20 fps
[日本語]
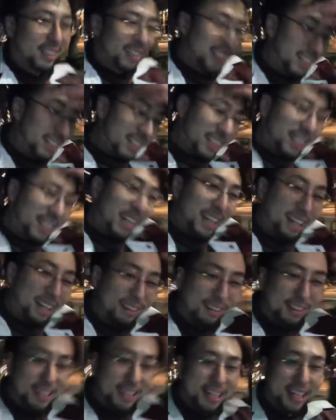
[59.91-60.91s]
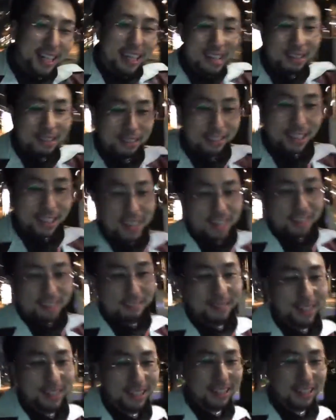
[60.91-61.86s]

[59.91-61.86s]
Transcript: なんかこうじゃがいもが頑張って